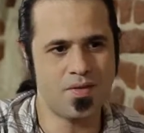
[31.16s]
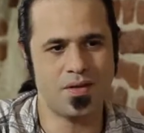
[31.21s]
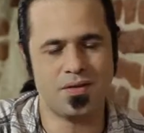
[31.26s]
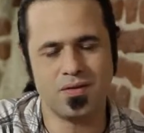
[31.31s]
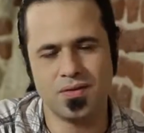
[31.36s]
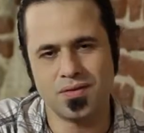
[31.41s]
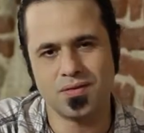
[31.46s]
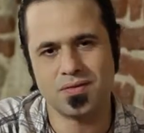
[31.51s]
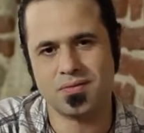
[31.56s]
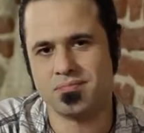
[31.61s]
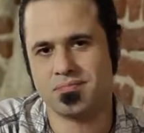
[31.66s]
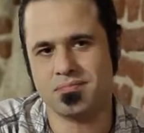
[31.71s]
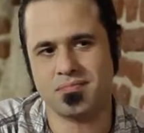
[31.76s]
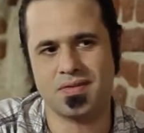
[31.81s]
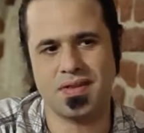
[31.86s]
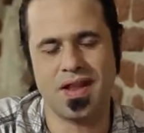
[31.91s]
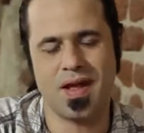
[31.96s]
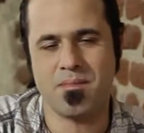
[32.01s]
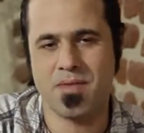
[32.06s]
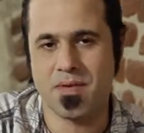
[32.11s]
No,
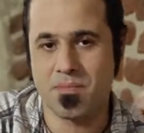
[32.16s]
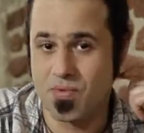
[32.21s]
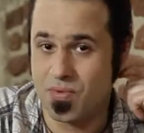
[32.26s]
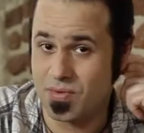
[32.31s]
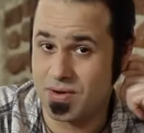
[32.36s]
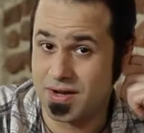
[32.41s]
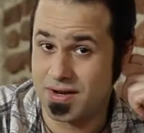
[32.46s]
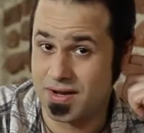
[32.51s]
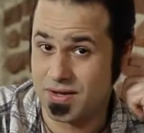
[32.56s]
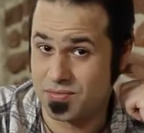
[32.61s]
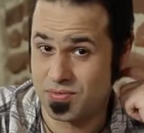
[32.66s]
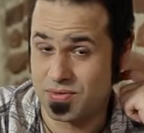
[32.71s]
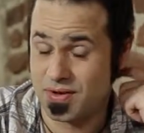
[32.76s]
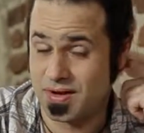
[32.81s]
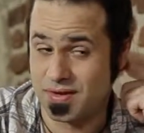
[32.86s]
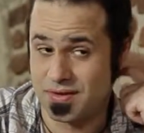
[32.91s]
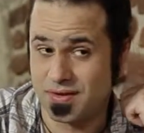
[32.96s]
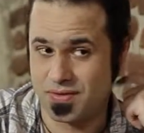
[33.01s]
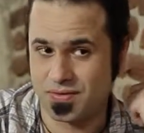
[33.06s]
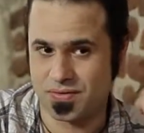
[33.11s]
dla mnie był
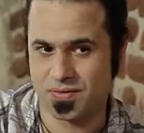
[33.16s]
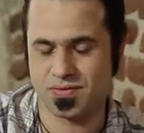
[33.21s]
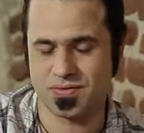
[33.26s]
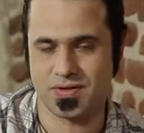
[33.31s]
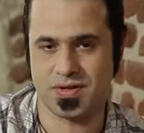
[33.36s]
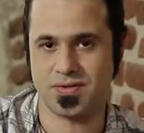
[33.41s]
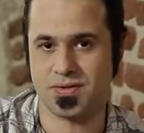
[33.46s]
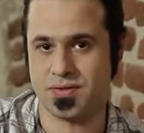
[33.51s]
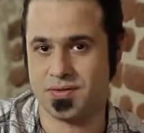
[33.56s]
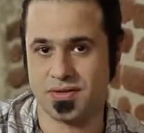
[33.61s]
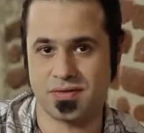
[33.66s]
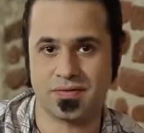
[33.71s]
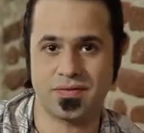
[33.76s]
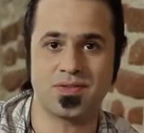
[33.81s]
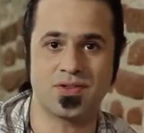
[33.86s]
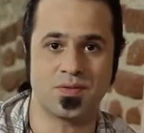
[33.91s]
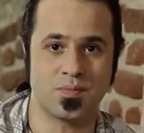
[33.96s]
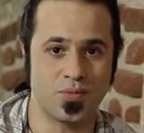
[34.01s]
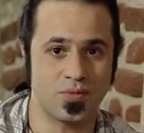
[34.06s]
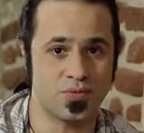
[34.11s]
najnaturalniejszą rzeczą na
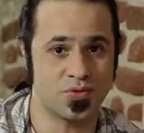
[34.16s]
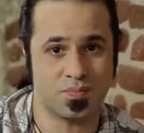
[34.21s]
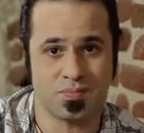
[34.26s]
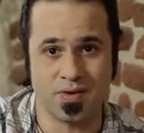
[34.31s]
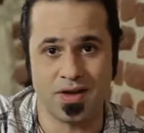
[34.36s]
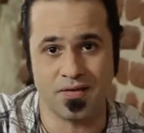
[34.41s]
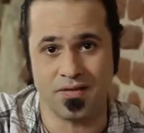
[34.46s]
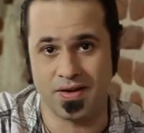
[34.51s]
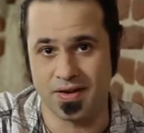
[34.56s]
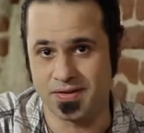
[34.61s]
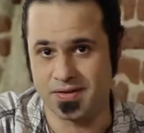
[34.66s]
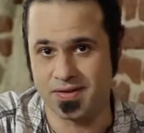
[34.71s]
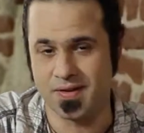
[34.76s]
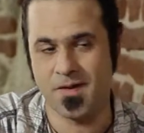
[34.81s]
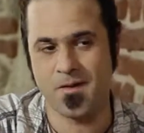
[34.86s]
świecie był śpiewać.